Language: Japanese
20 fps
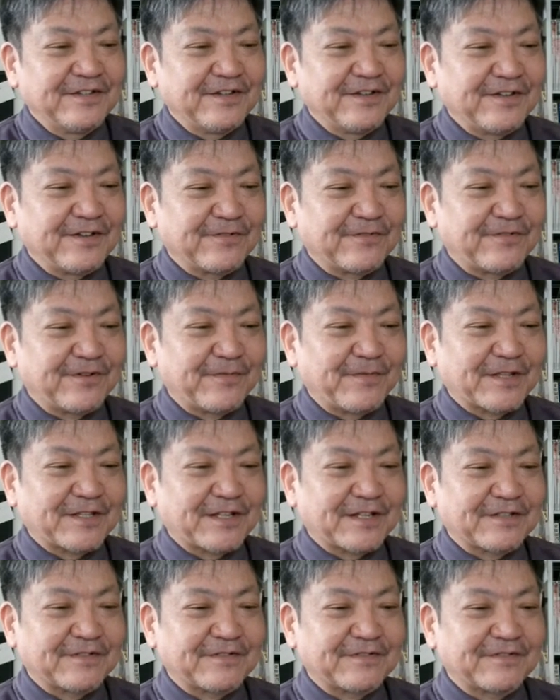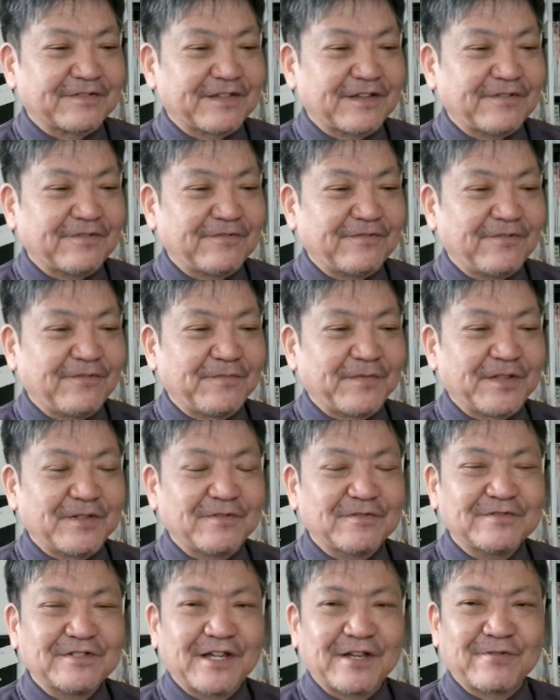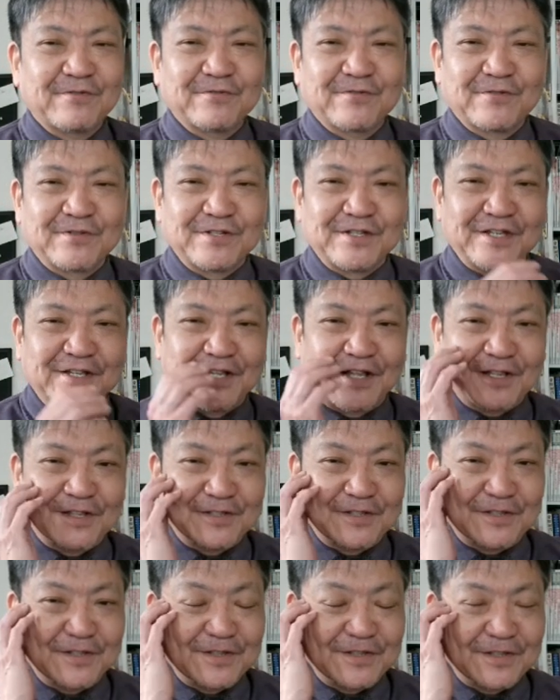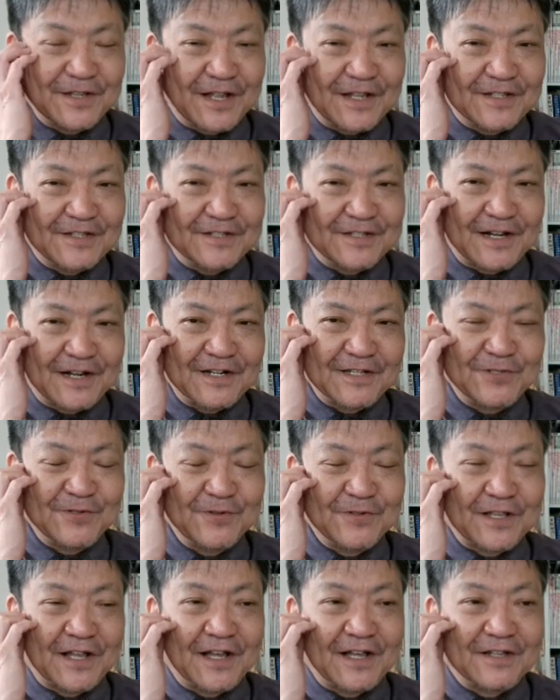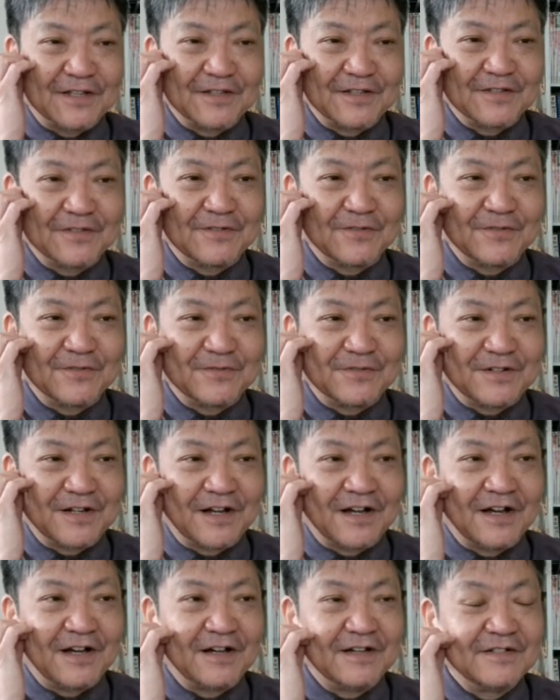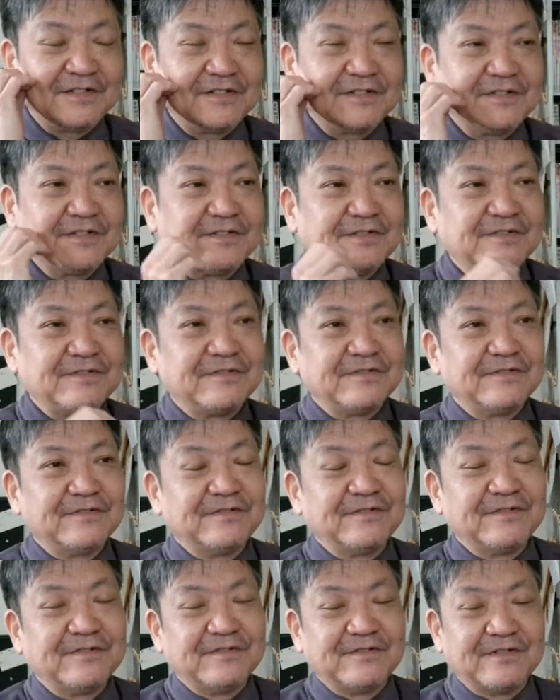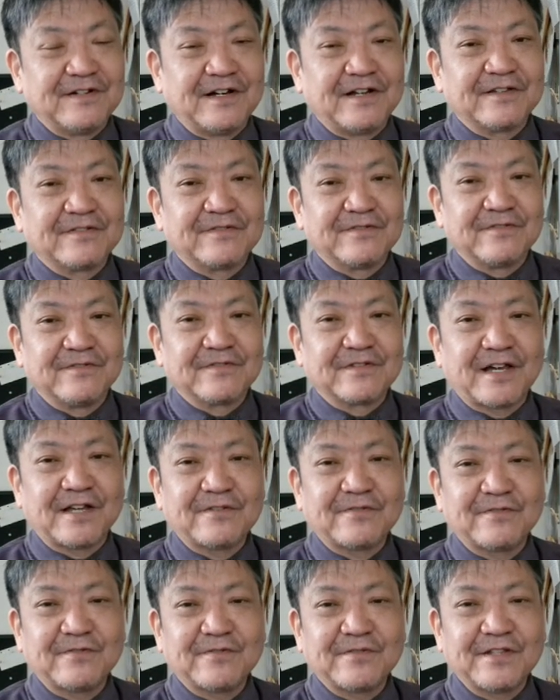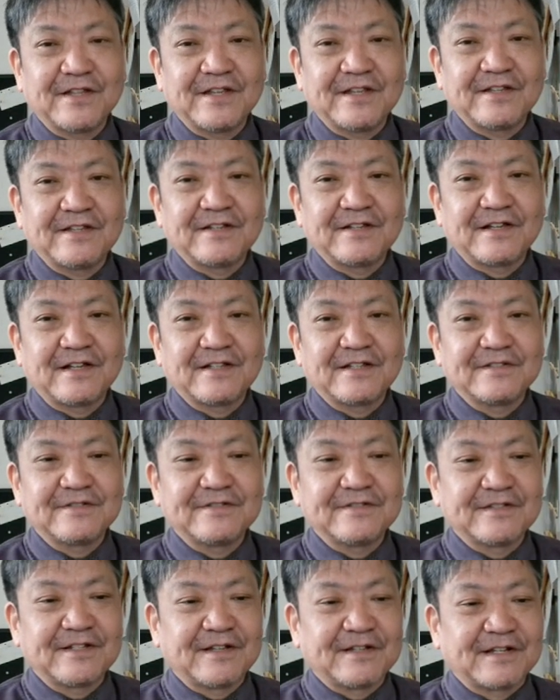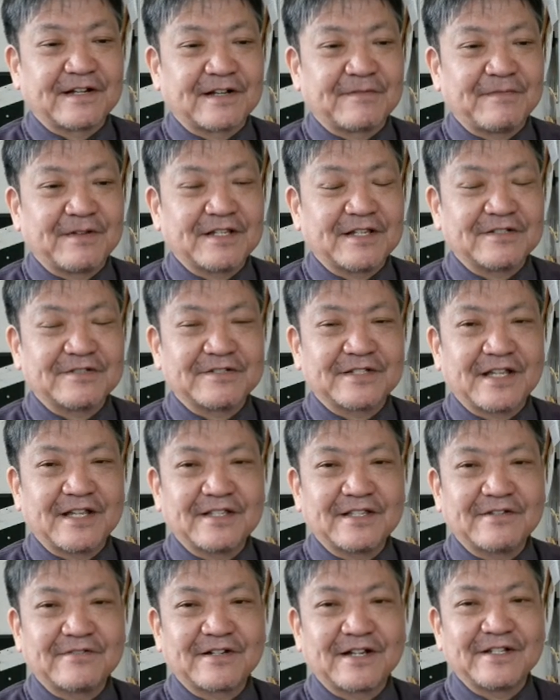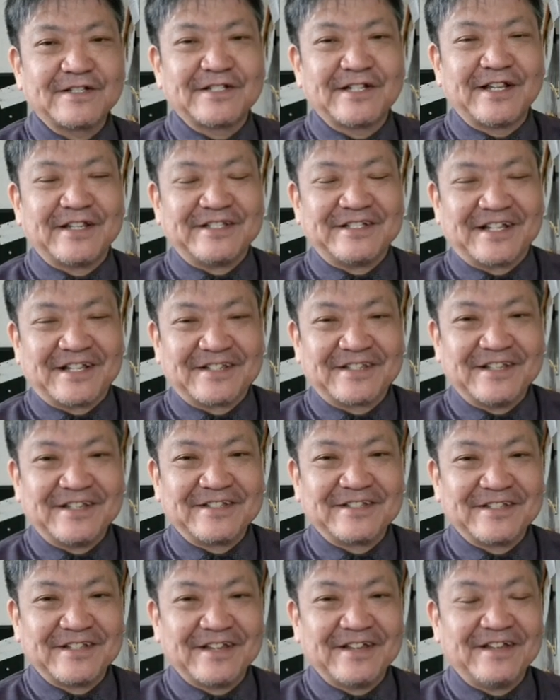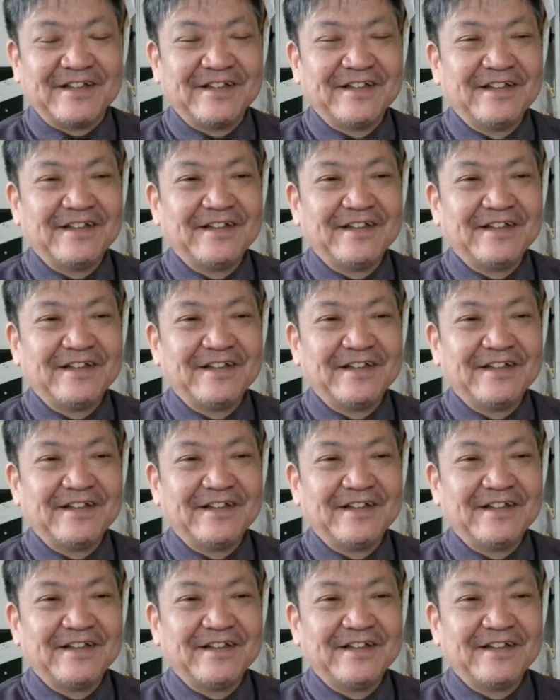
えー、これまた結構面倒くさいことにななりそうなというか、うん、あの、大統領選がですね、なんかまだスキャンダル合戦になってですね、